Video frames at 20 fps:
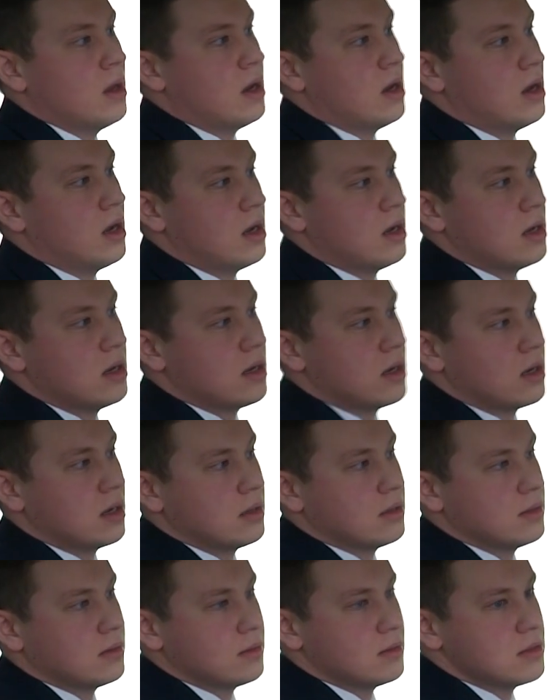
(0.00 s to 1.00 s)

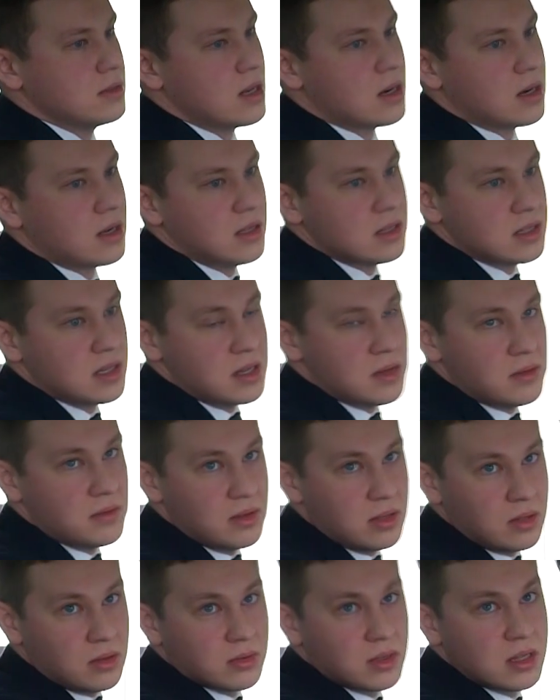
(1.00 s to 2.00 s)
А, зеркало заднего
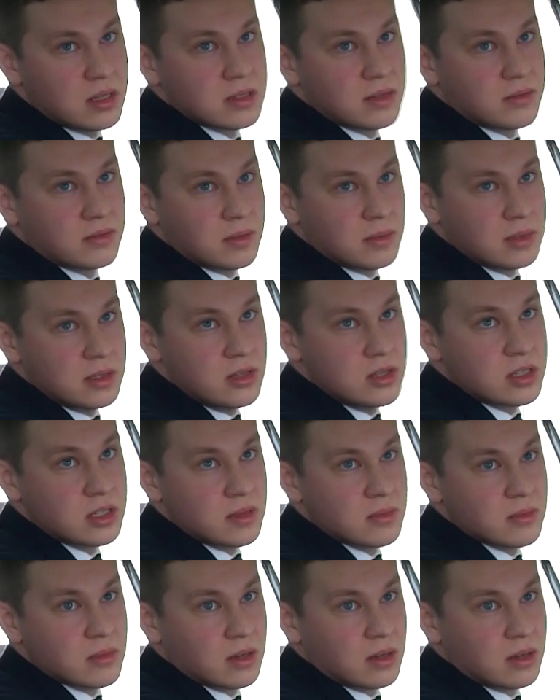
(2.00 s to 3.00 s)
вида у нас с автоматическим